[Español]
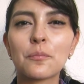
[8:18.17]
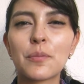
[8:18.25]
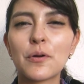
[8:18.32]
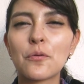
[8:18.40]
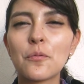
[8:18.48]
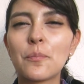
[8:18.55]

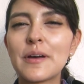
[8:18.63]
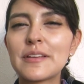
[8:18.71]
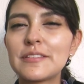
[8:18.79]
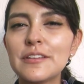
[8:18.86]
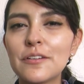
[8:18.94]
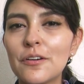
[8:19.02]

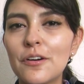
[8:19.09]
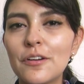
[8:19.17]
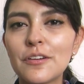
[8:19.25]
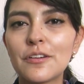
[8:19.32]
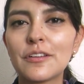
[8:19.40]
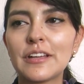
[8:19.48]

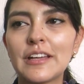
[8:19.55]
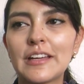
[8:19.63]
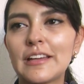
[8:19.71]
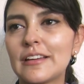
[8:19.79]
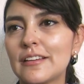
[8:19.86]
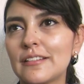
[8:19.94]
preocupación o
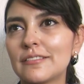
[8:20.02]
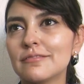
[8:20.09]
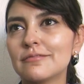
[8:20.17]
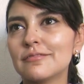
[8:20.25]
de